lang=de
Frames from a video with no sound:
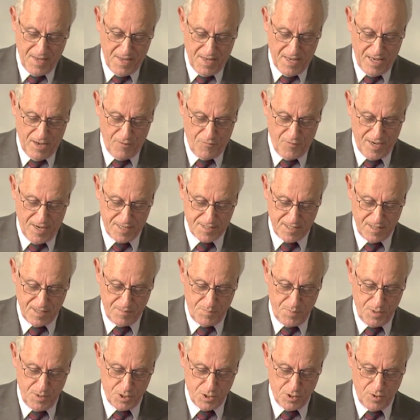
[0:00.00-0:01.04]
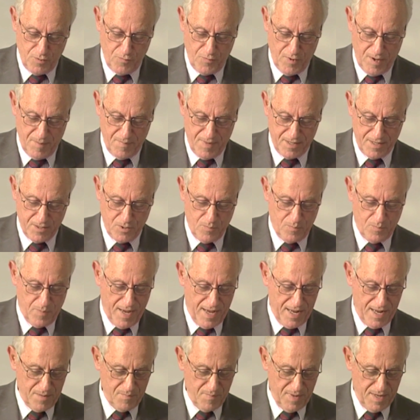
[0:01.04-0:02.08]
erfasste Bischof Armando
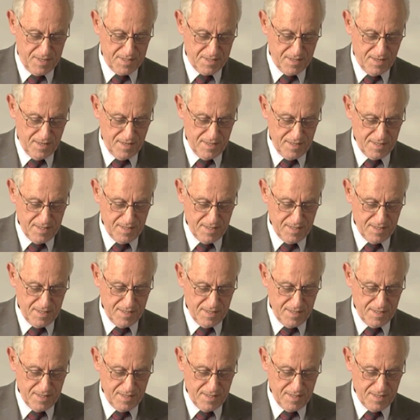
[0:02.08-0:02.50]
Ballmann